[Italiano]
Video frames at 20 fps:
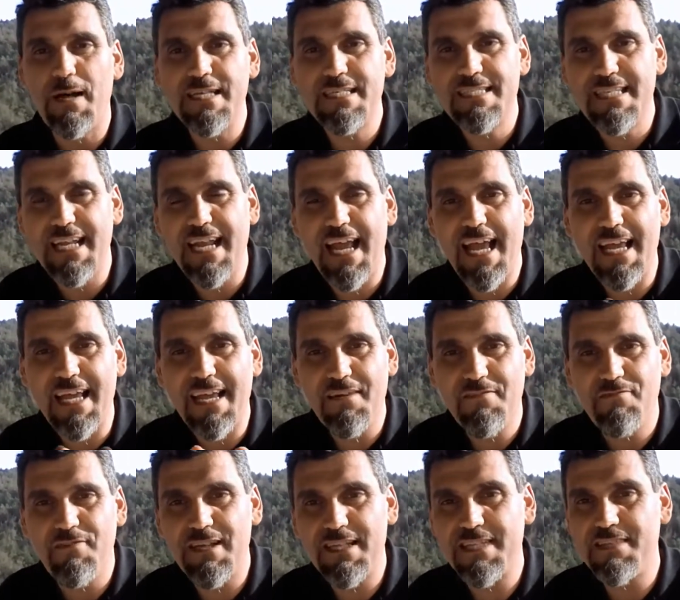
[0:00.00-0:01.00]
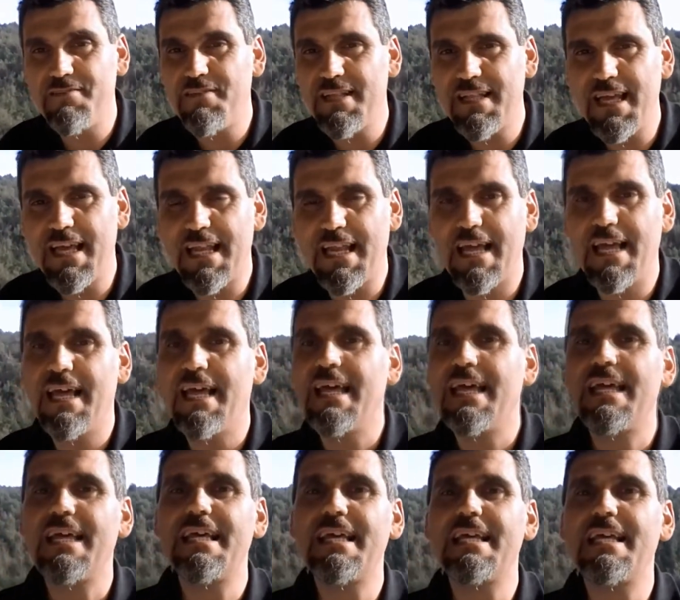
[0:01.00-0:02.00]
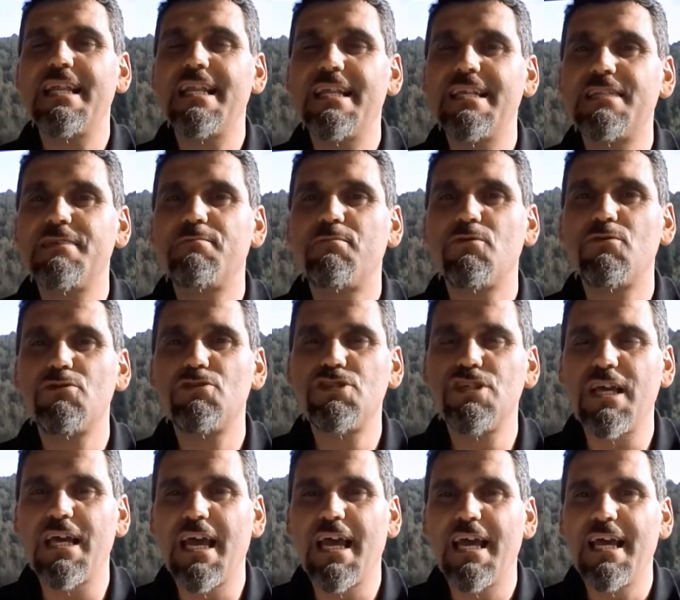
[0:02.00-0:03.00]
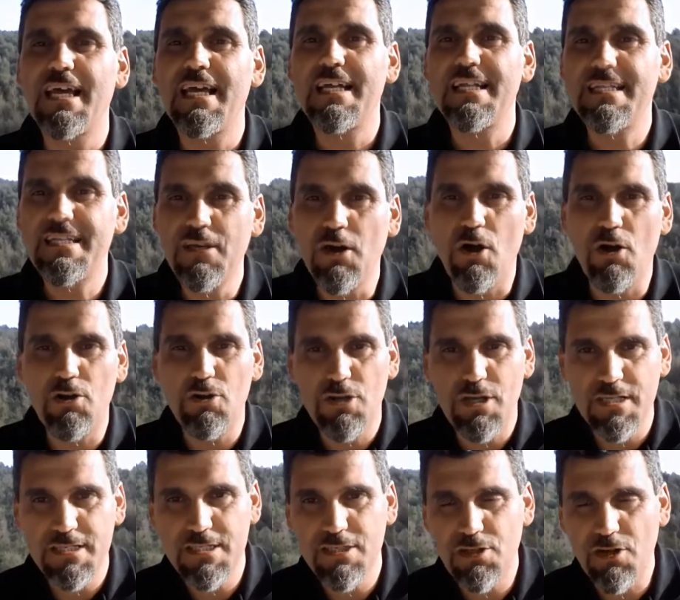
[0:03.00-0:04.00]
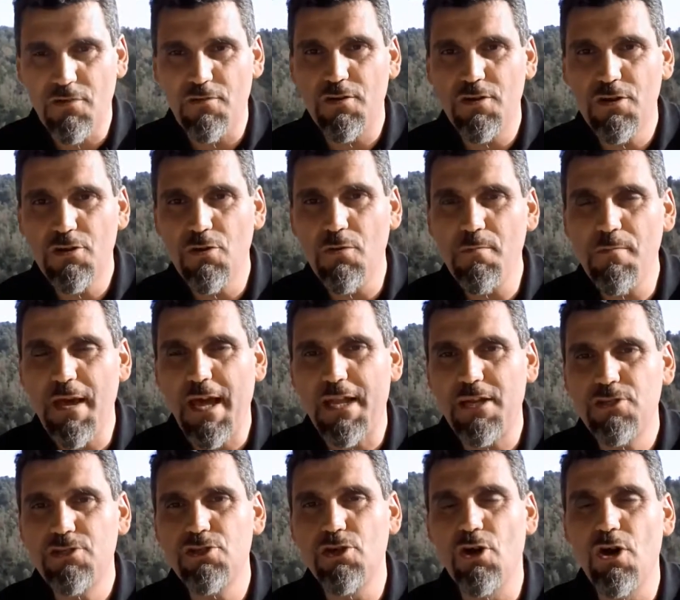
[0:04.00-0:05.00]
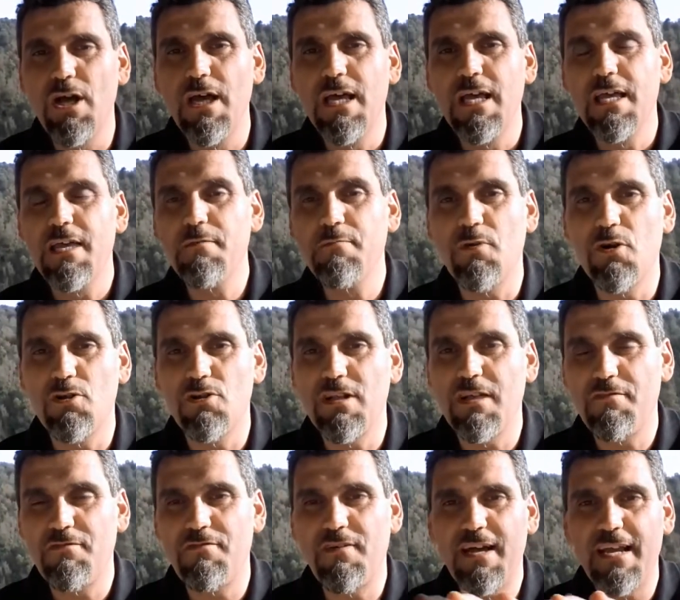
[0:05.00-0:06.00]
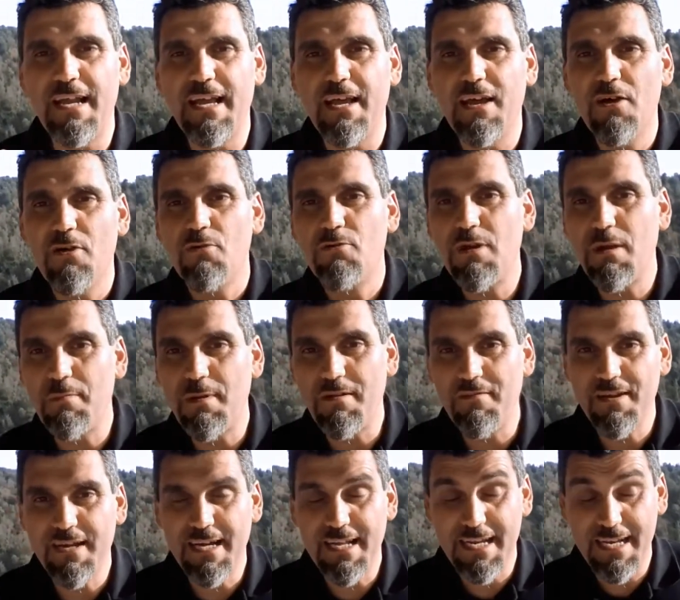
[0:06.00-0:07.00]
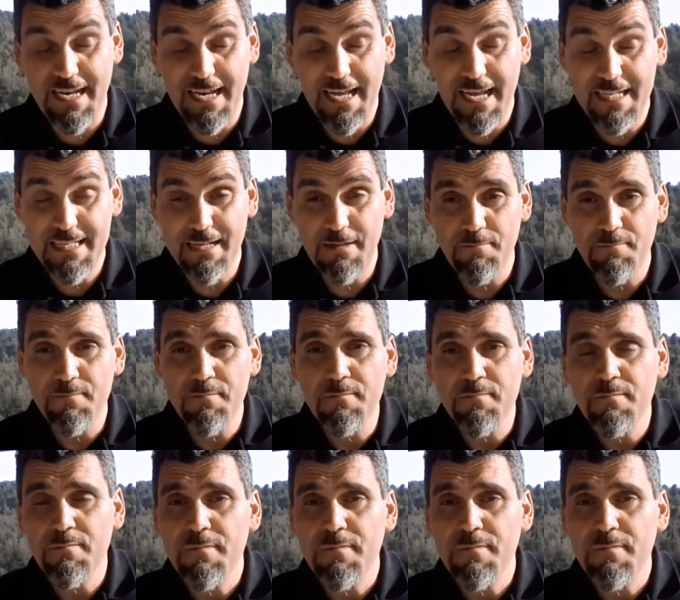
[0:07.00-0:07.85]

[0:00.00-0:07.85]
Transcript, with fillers: passerei a farti vedere i, le tipologie di olio che si trovano in commercio in modo da fare una breve carrellata.